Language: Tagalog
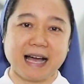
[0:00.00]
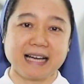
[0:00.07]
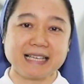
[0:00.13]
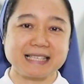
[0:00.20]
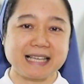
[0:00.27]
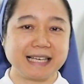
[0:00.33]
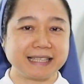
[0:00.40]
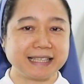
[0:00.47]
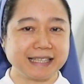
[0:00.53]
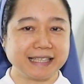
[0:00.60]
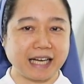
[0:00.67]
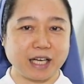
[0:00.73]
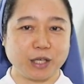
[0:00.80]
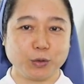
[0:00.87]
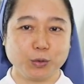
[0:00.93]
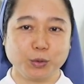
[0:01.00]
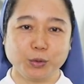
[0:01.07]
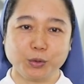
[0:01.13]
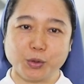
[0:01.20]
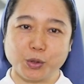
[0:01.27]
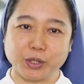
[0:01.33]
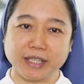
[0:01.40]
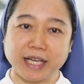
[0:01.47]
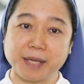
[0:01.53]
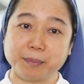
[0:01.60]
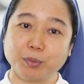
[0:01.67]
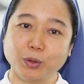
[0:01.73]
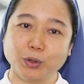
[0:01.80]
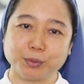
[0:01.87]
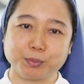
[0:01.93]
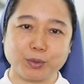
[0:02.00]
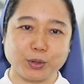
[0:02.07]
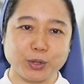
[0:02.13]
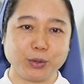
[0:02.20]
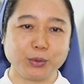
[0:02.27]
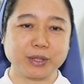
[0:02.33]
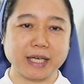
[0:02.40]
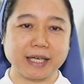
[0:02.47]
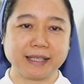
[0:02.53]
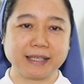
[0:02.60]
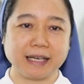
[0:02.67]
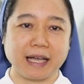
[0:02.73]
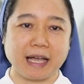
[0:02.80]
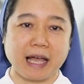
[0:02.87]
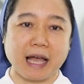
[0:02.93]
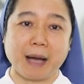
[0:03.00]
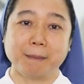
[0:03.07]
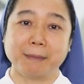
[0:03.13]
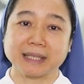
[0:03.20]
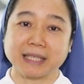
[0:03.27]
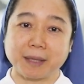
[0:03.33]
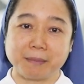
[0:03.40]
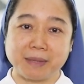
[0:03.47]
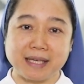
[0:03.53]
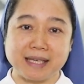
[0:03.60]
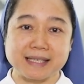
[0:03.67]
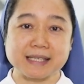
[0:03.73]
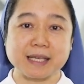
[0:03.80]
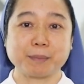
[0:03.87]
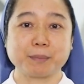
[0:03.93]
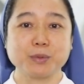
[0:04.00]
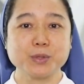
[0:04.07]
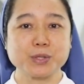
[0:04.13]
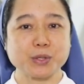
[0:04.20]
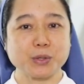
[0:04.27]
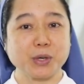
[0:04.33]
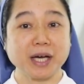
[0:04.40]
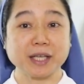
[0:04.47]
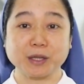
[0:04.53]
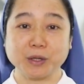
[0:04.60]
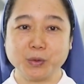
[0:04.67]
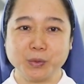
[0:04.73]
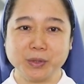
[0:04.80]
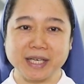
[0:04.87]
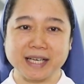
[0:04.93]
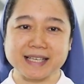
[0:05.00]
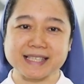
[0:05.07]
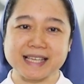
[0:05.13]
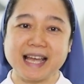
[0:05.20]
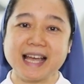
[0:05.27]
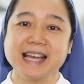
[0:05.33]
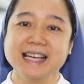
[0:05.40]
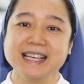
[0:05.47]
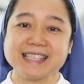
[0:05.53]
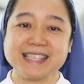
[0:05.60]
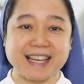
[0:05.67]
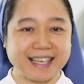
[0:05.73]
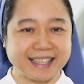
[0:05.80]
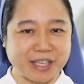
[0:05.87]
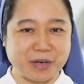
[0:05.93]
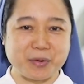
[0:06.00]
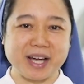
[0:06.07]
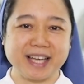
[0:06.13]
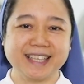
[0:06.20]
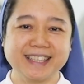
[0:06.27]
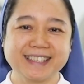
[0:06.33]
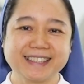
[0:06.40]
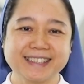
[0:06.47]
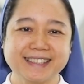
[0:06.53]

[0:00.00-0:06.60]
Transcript: Ang salitang nakalulugod ay pulot pukyutan, matamis sa puso at lunas sa katawan.